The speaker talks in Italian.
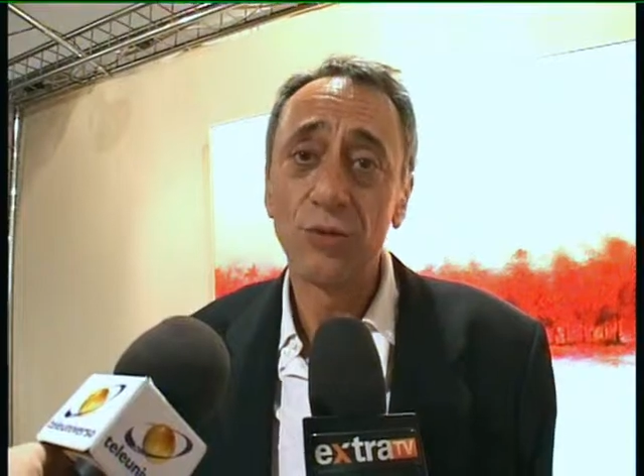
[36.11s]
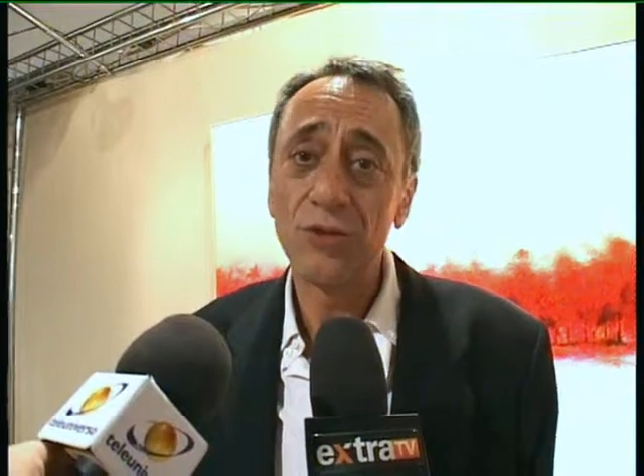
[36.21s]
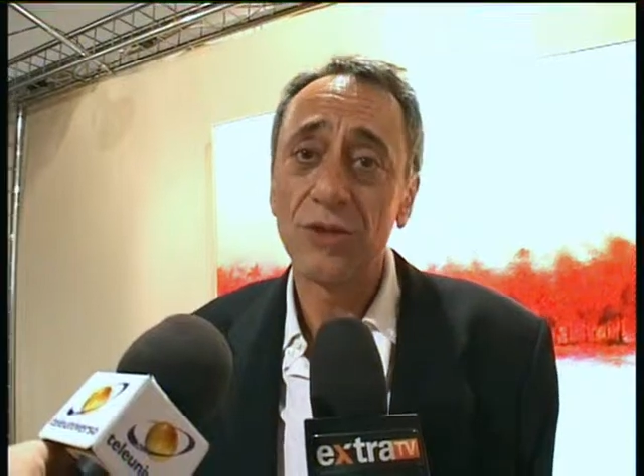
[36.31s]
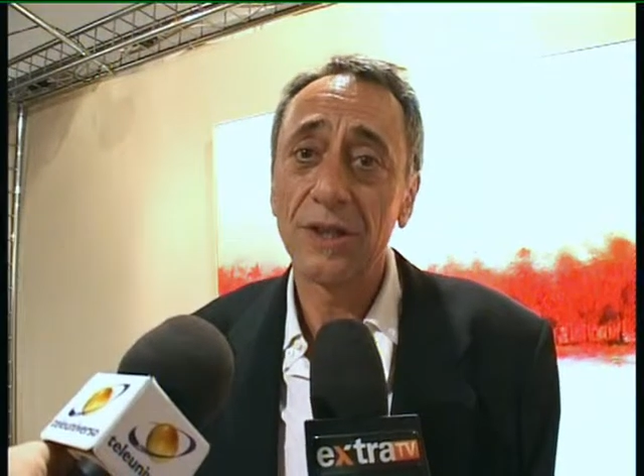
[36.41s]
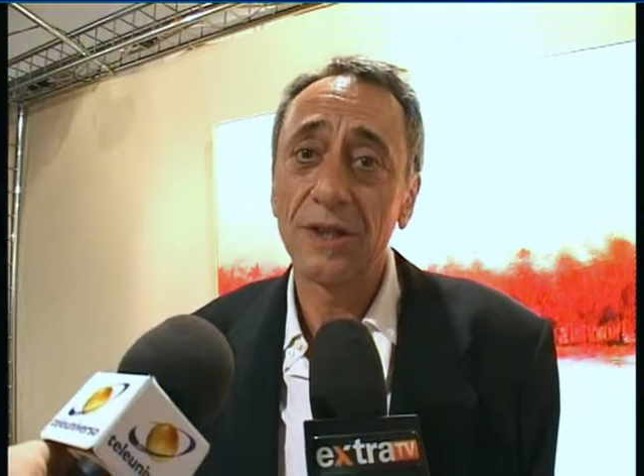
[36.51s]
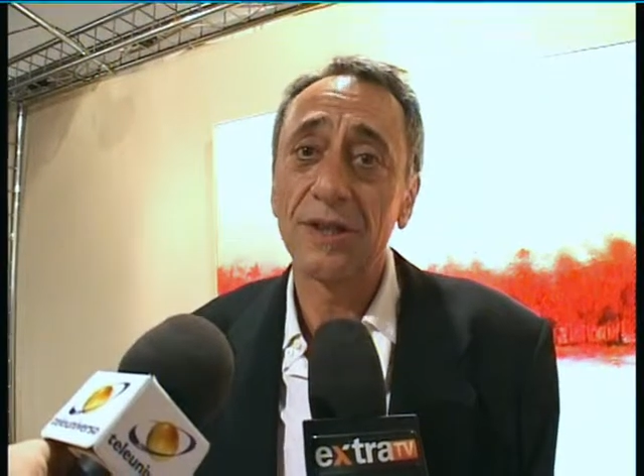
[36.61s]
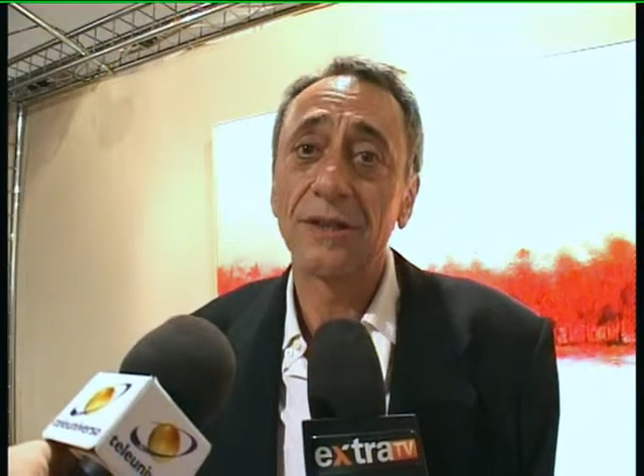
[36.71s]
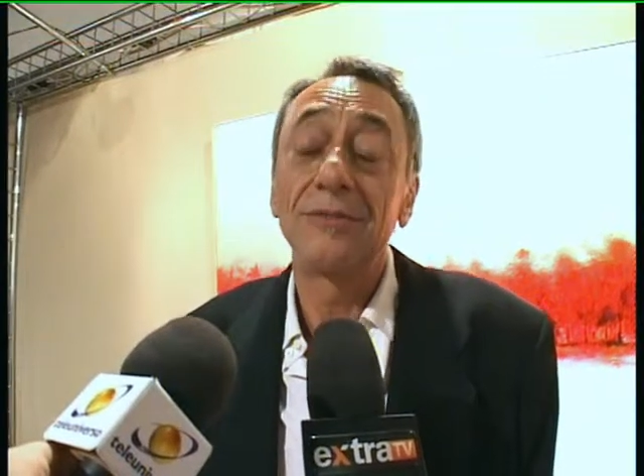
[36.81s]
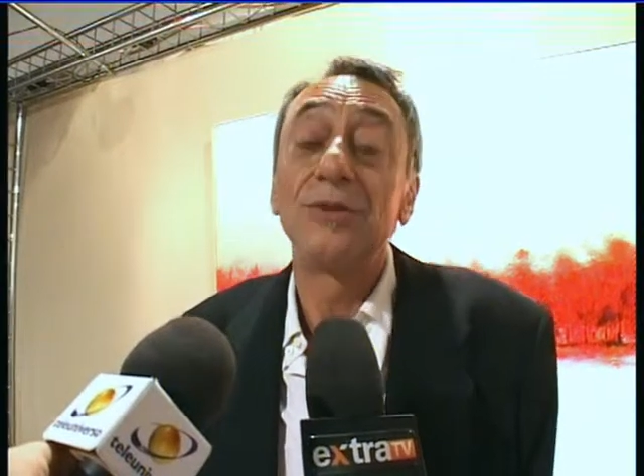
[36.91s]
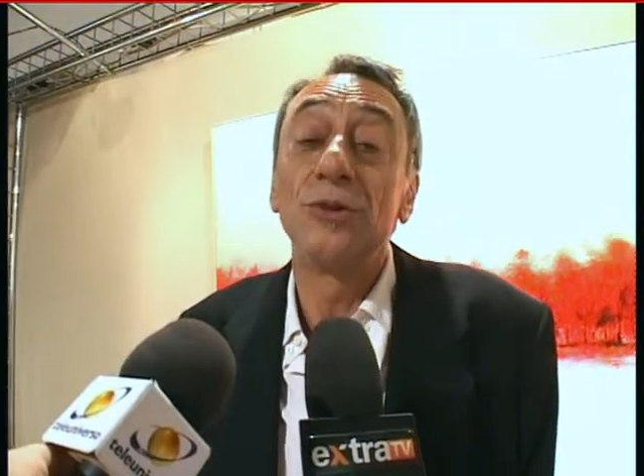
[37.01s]
luce
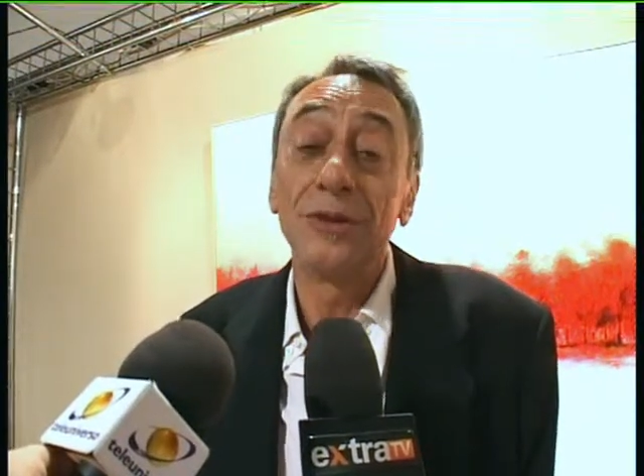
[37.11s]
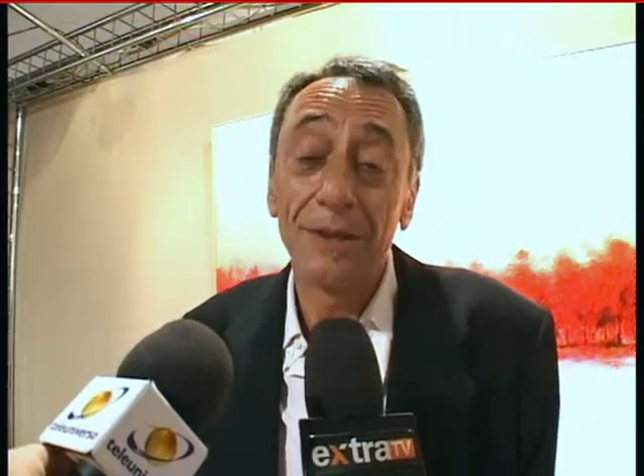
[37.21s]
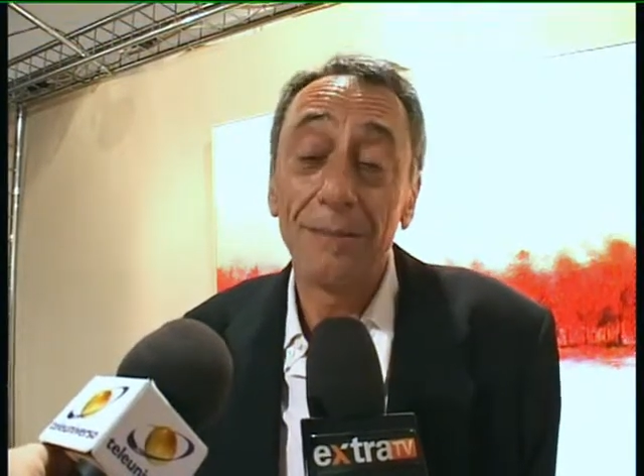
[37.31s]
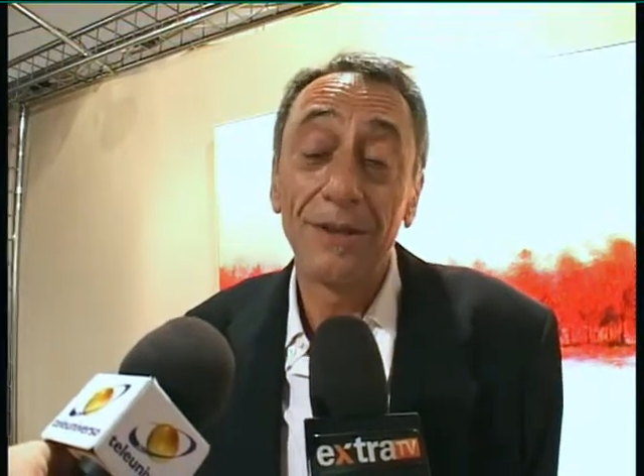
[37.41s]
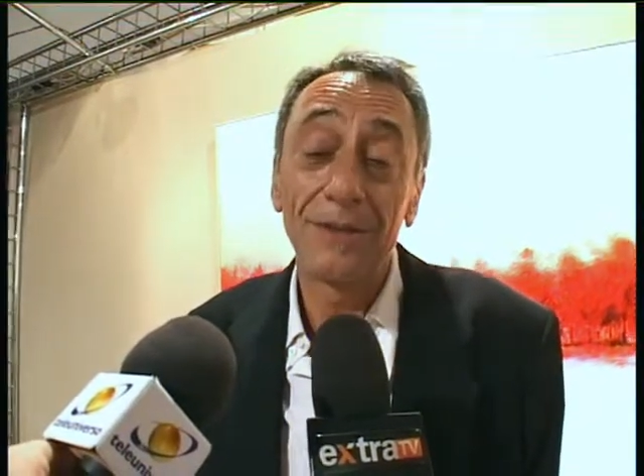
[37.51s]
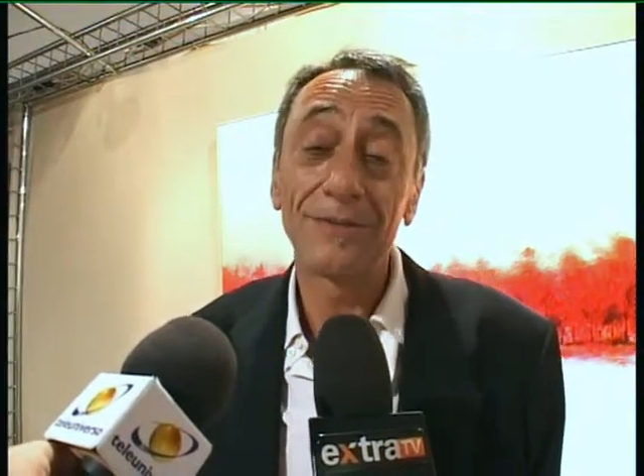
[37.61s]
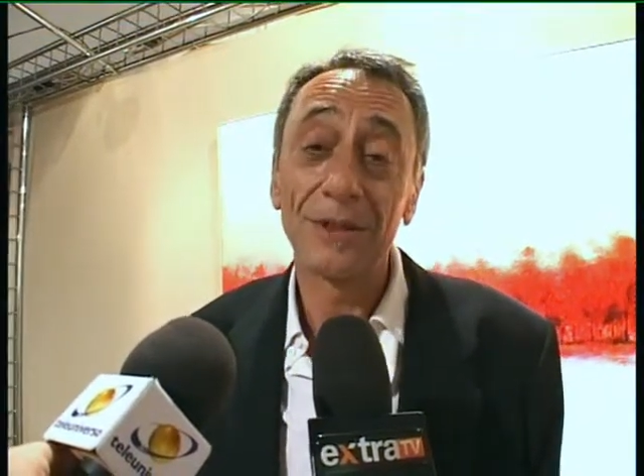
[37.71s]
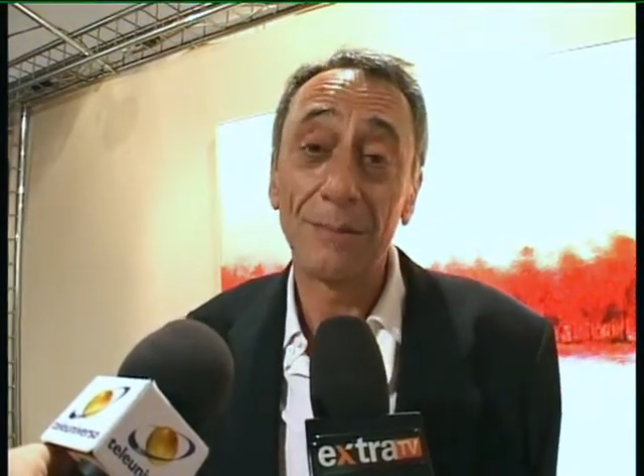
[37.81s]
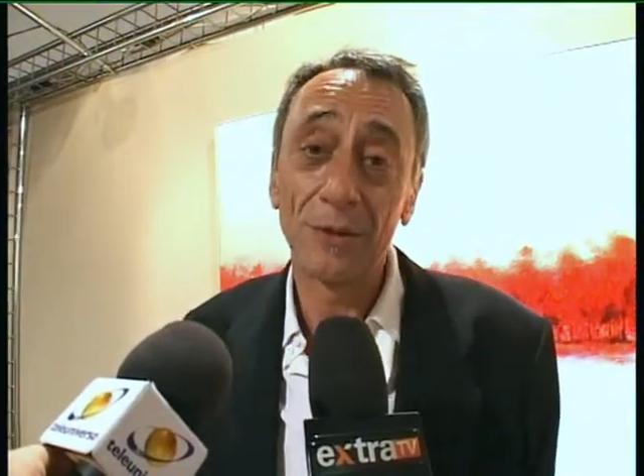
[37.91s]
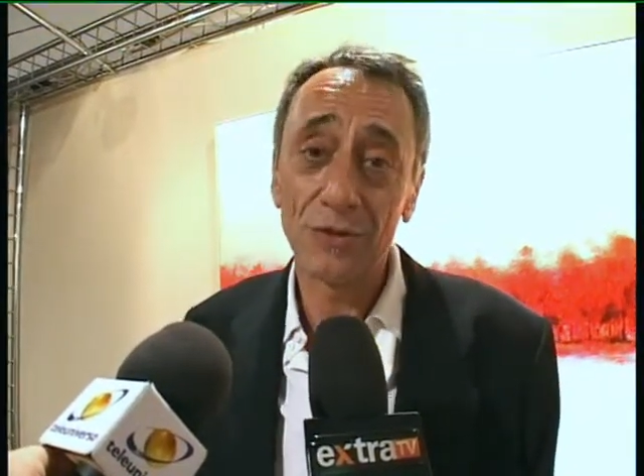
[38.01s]
che dovrebbe,
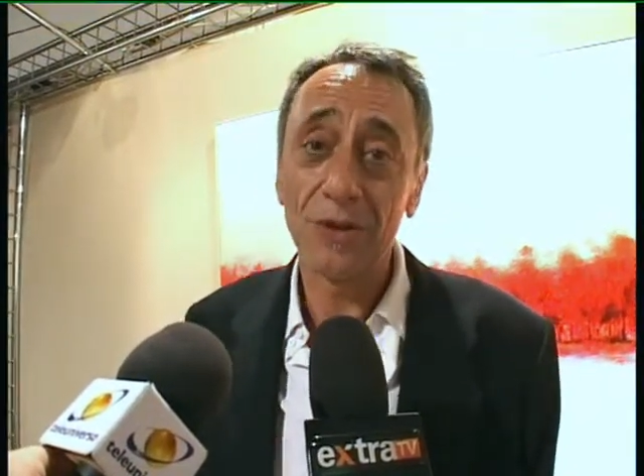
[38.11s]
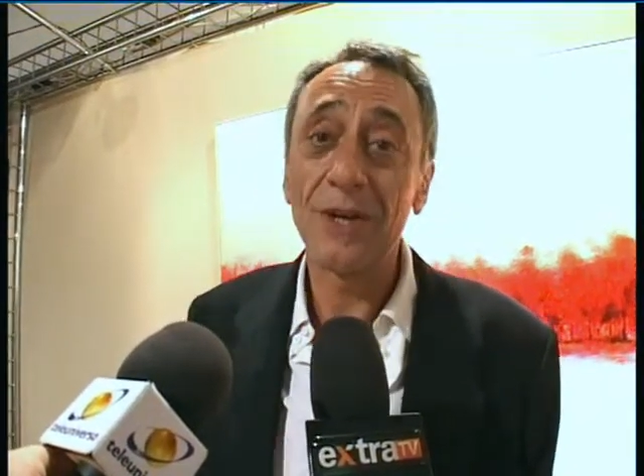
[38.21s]
almeno ce